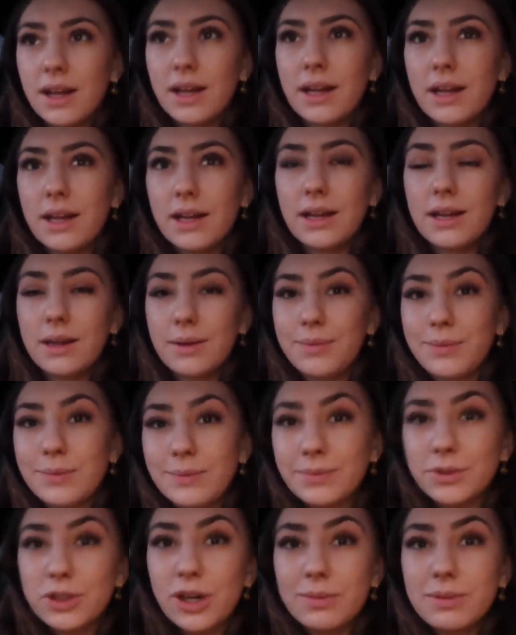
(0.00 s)
Ähm,
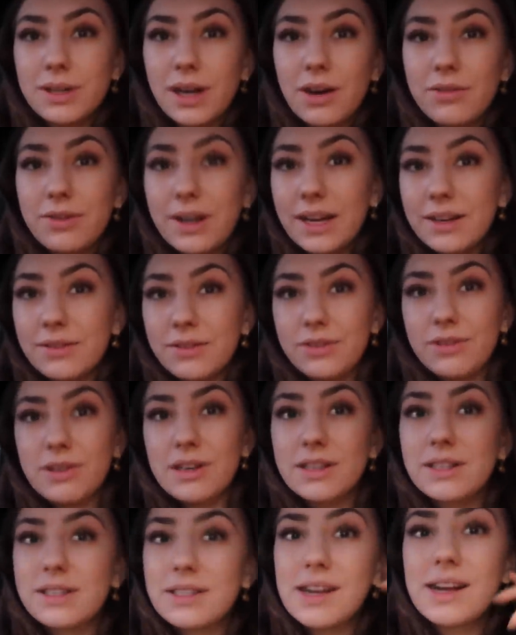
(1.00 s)
kommt darauf an, wie
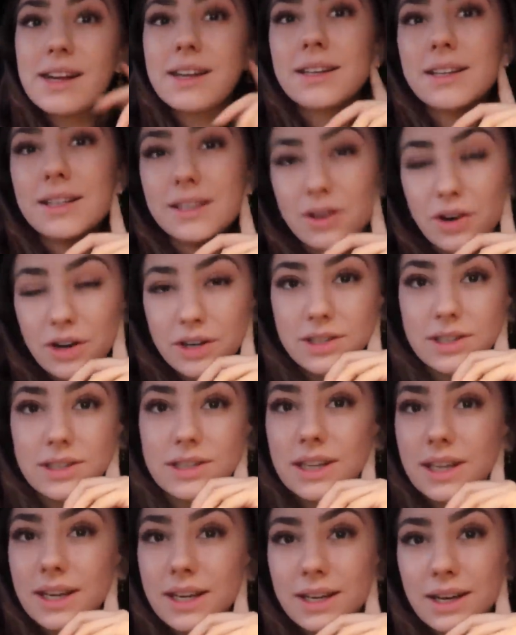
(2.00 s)
viele Szenen ich heute
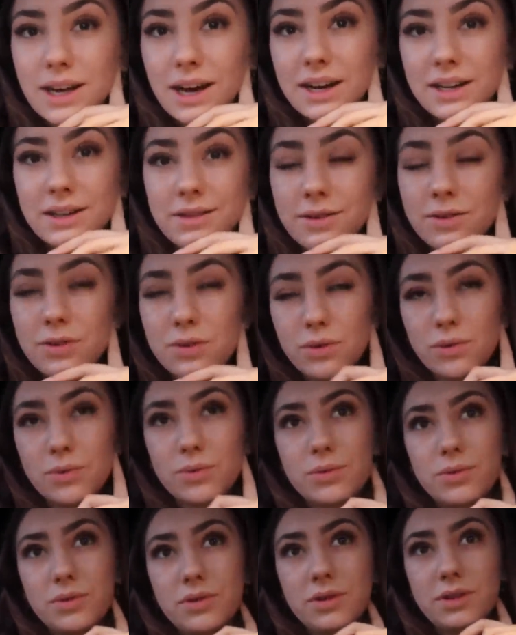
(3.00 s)
drehen kann
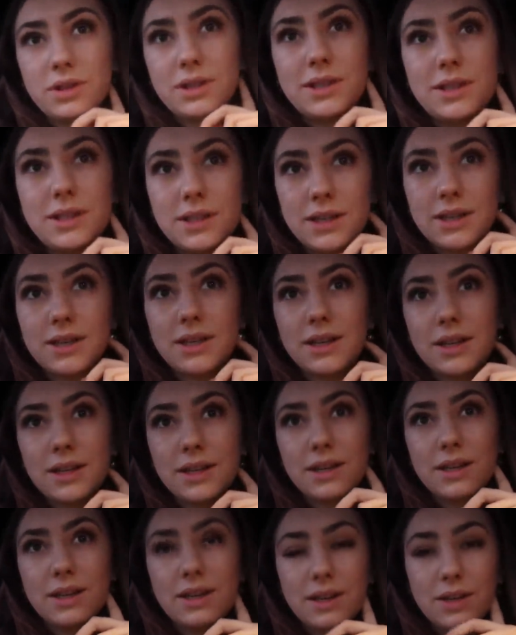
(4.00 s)
und
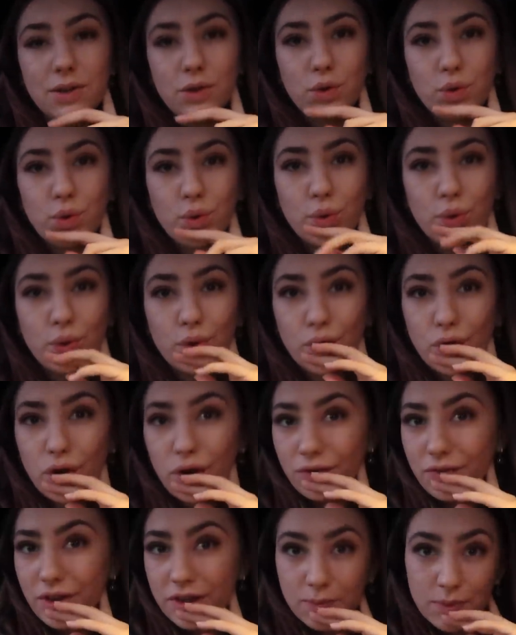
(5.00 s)

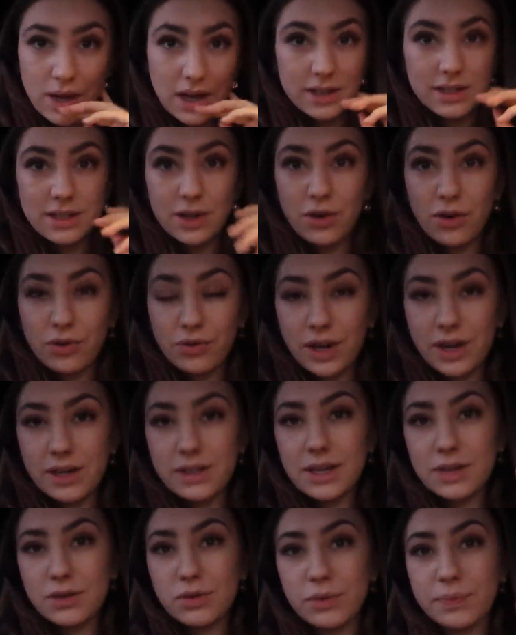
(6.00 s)
was mir alles dann noch
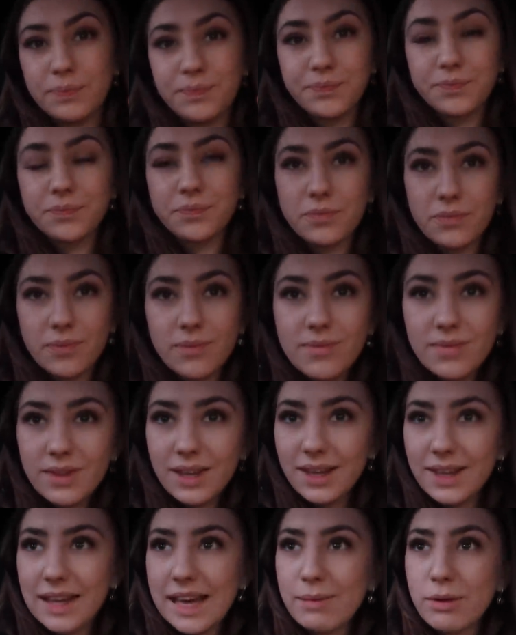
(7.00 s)
fehlt. Also
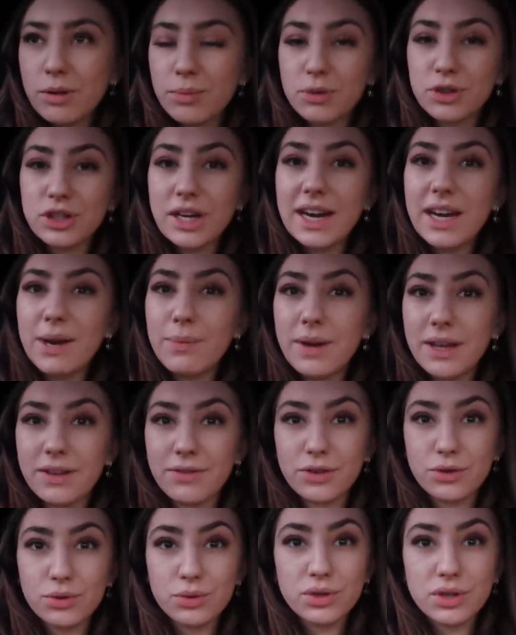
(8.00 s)
ich gebe euch Bescheid, aber ich
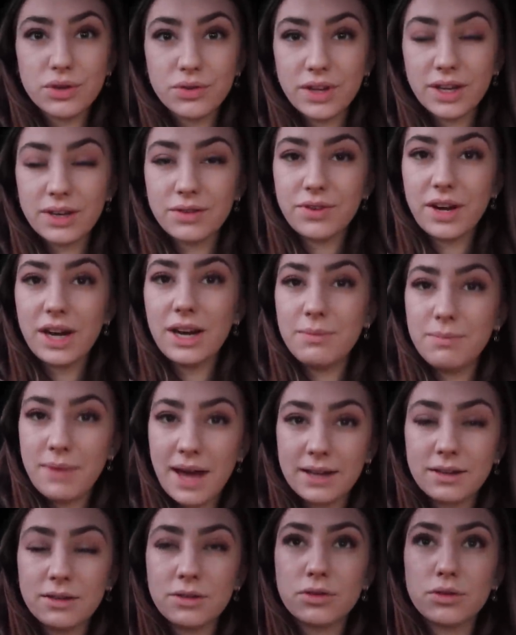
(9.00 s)
versuche es auf jeden Fall im
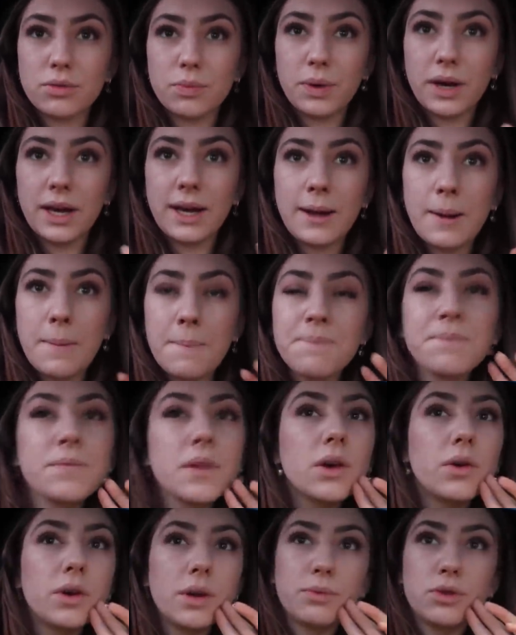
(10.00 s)
März zu bringen
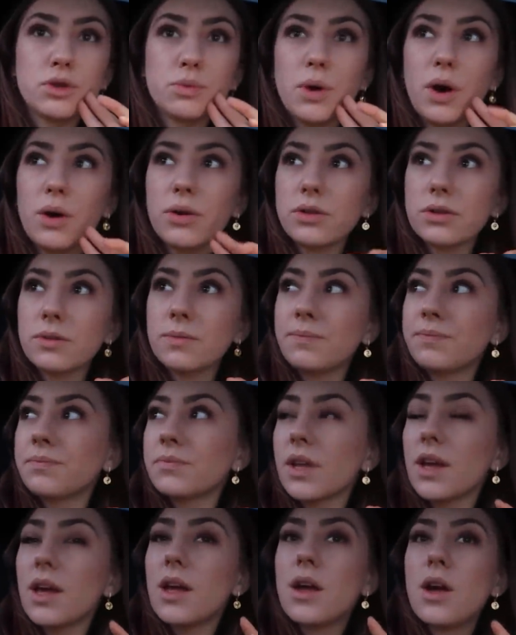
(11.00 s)
oder zu posten.
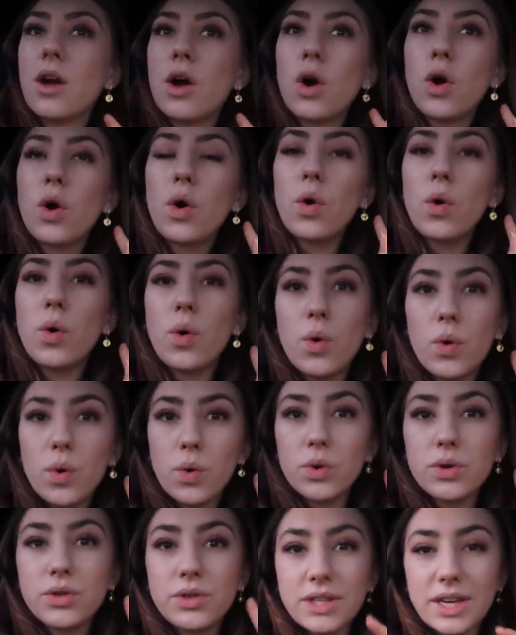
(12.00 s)

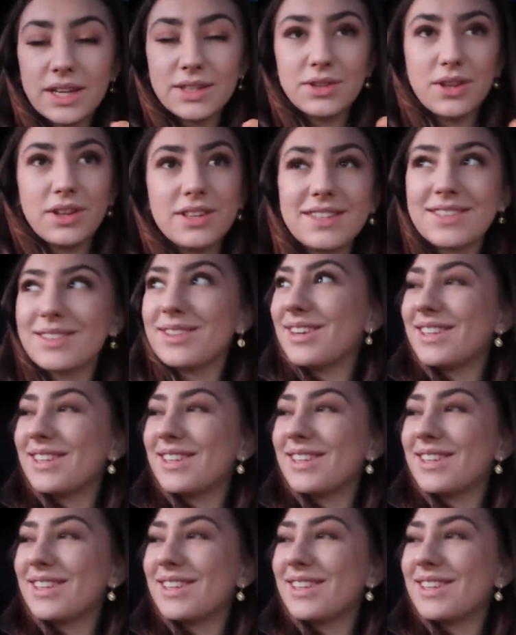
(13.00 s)
Und ansonsten,